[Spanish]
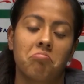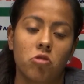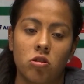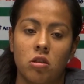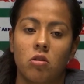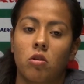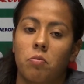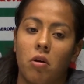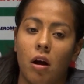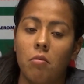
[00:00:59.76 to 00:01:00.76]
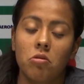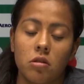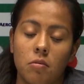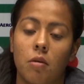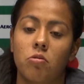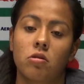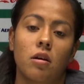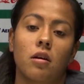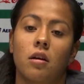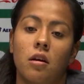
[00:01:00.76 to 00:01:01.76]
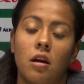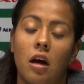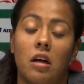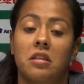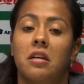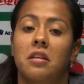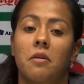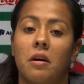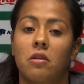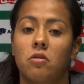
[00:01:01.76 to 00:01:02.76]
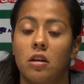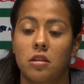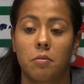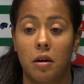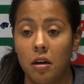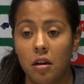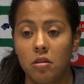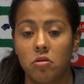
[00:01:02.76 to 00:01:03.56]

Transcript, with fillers: nos reincorporamos y vamos a a seguir trabajando la semana,